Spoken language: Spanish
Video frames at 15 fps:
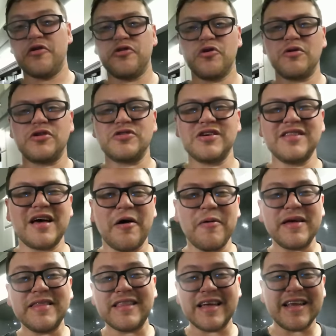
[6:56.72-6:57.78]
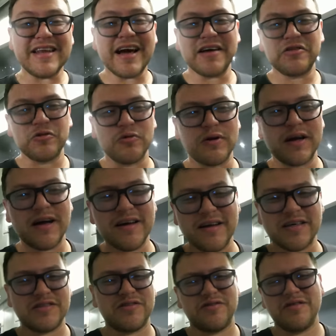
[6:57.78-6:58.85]
costó 420 liras turcas,
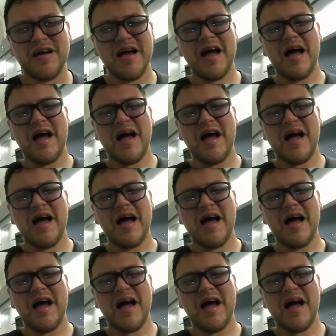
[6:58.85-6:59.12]
que son